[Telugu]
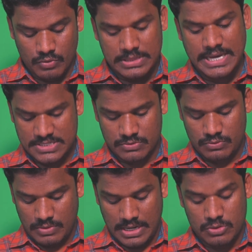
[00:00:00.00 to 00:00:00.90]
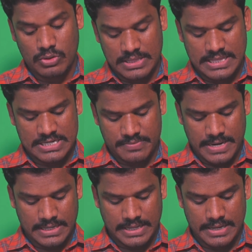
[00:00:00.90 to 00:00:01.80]
ఉద్దేశం వాళ్ళ దురుద్దేశం
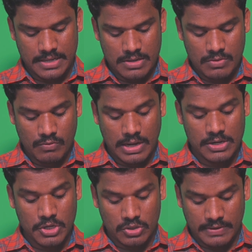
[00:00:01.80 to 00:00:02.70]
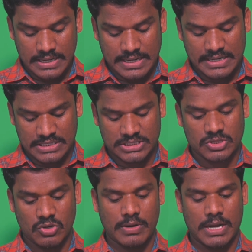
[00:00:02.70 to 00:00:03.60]
ఏంటి వాళ్ళు ఎటువంటి
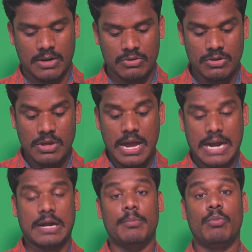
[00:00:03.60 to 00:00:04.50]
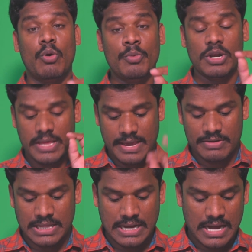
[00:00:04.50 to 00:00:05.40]
ఇంటెన్షన్తో ఉన్నారు అక్కడ భూములను ఏ
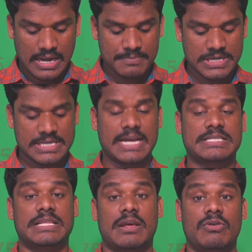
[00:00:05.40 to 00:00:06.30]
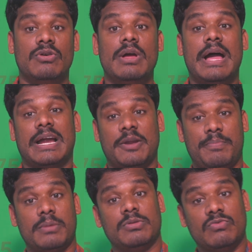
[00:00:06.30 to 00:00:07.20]
విధంగా కబ్జా చేస్తున్నారు అక్కడ
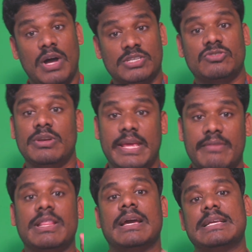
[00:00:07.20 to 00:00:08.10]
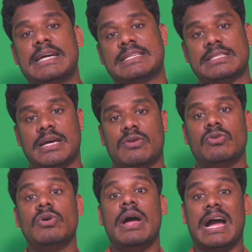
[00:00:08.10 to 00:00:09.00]
ప్రభుత్వ ఆస్తుల్ని ఏ విధంగా చేస్తున్నారు
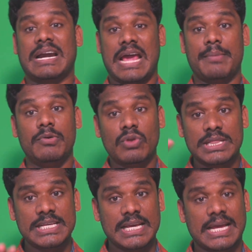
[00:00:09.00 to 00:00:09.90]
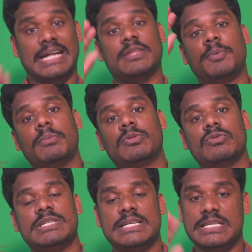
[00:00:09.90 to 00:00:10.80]
అక్కడ అభివృద్ధి గత
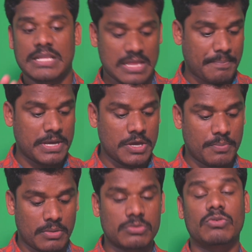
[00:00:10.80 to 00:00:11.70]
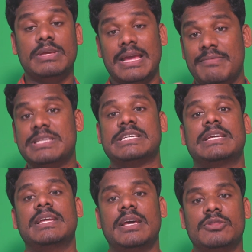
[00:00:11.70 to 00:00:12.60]
ప్రభుత్వం చేసింది తప్ప ఈ ప్రభుత్వం ఏమీ
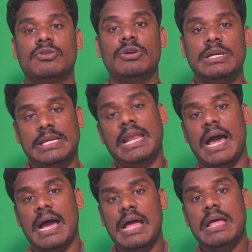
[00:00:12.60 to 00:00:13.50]
చేయలేదు ఇలా